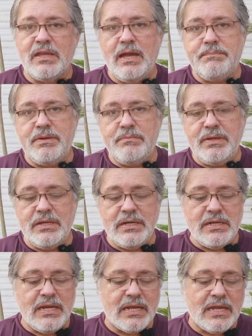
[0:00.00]
A
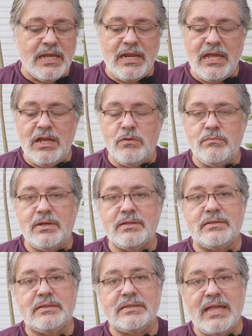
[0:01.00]
primeira é que ela é uma
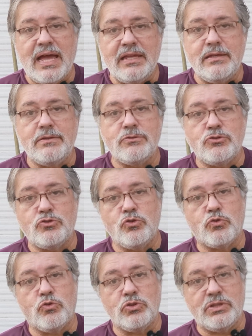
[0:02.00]
Tai tá
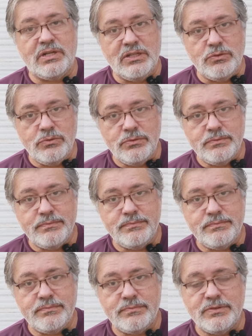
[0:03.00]
Socotrano,
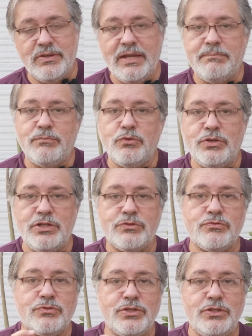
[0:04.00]
não é? Por
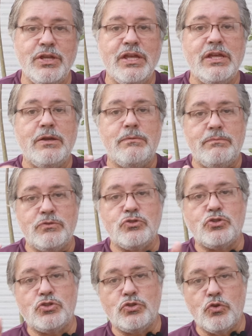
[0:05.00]
isso que
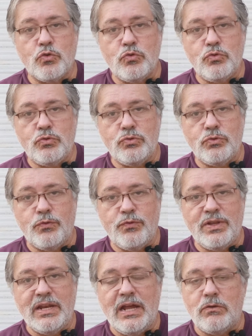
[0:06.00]
soco no
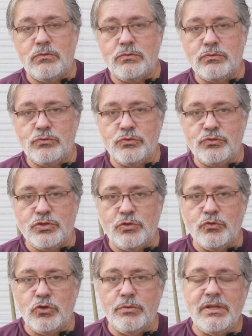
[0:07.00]
final do
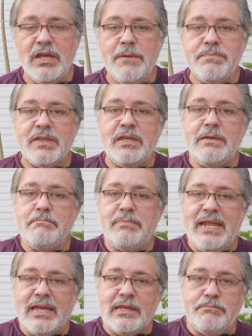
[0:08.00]
seu nome. E
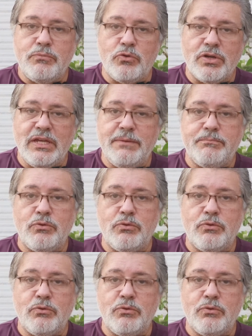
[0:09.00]
black por quê?